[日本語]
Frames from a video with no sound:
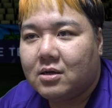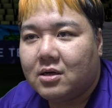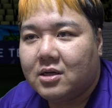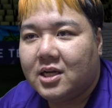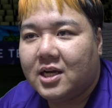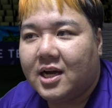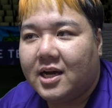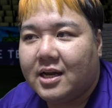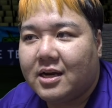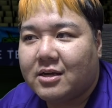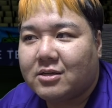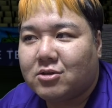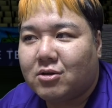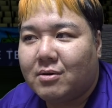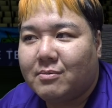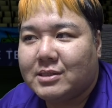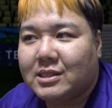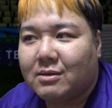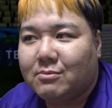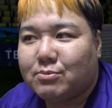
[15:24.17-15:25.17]

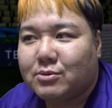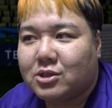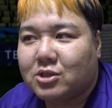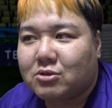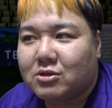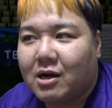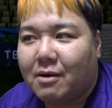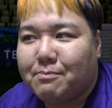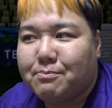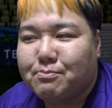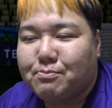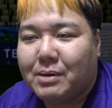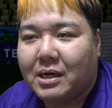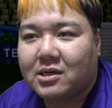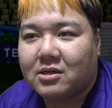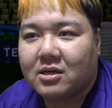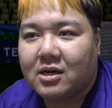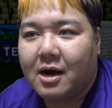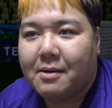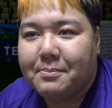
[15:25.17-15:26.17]
レアエレクトラム選手
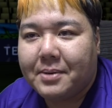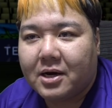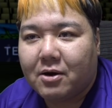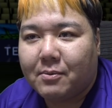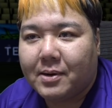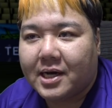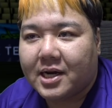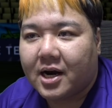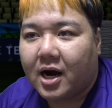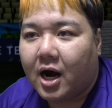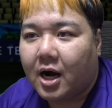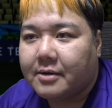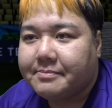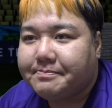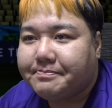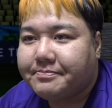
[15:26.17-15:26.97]
パック頑張れお前ら。